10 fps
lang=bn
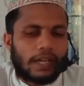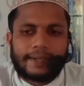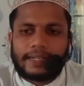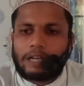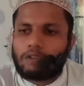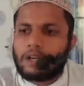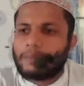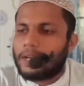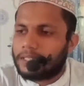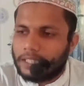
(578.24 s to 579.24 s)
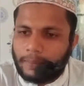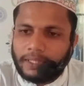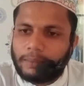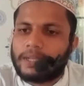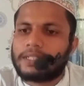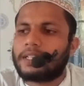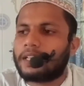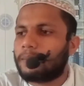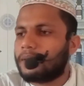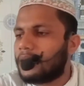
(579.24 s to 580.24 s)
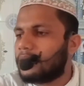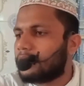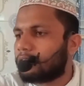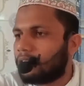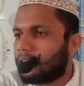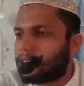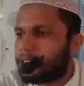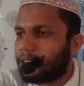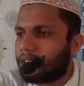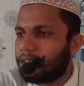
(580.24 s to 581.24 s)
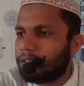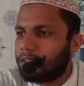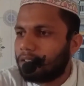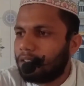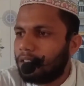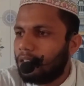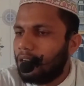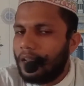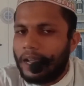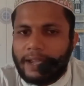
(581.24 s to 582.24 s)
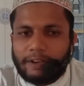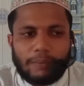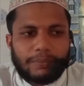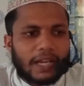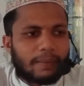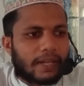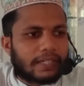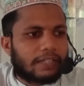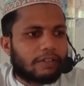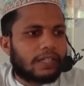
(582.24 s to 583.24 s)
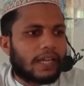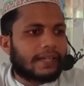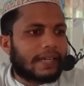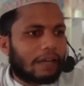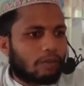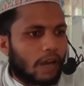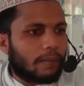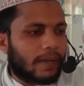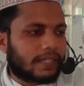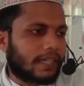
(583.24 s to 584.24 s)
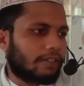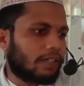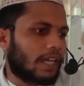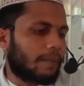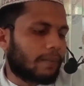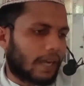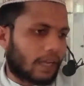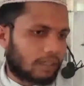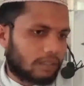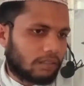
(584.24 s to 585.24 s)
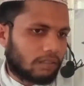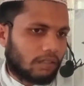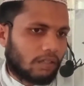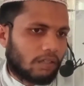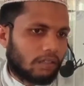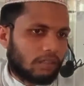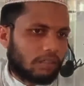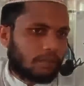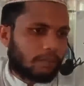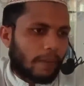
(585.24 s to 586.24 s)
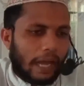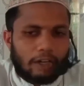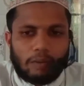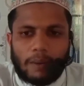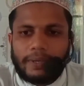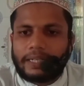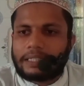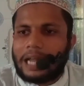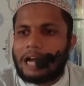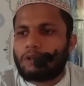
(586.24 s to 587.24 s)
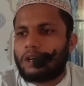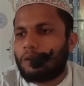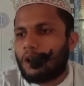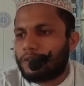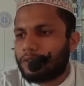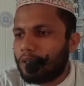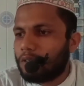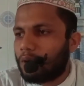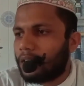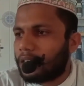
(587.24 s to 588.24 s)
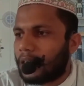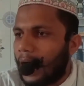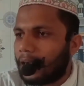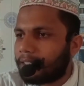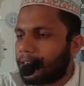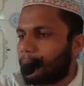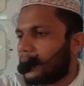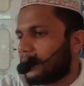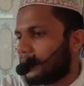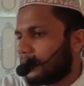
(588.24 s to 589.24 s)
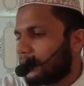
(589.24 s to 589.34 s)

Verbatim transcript: এই টাকার মাস আমাদের মাস থেকে বিদায় নিয়ে চলে গেছে এই রমজান মাসে যদি এই টাকুয়ার মাসে যদি আমরা ভালোভাবে টাকুয়া অর্জন করে থাকতে পারি